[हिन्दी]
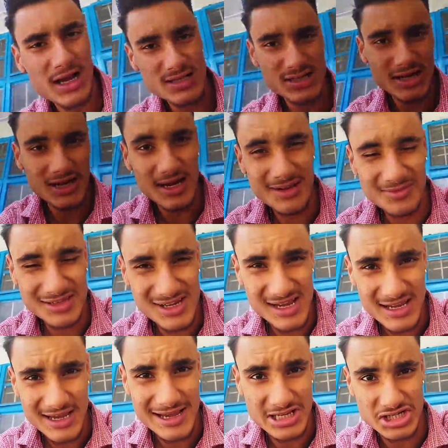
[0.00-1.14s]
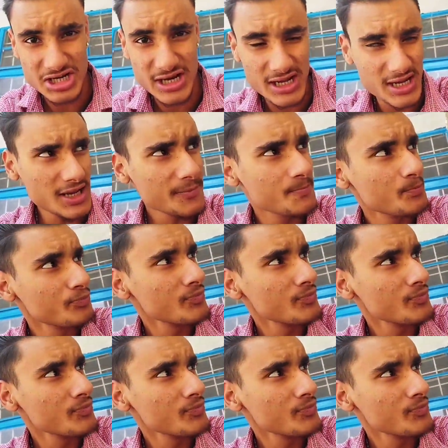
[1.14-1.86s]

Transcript: क्लास लगाने भी जाएंगे हिस्ट्री की